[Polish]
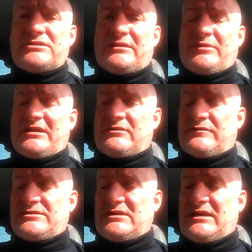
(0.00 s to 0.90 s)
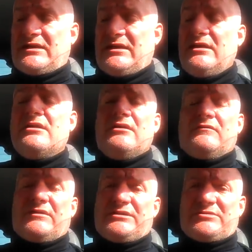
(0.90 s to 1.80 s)
aparatów ścigania
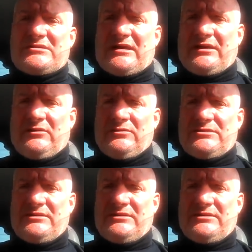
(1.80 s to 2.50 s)
właśnie przez takich ludzi.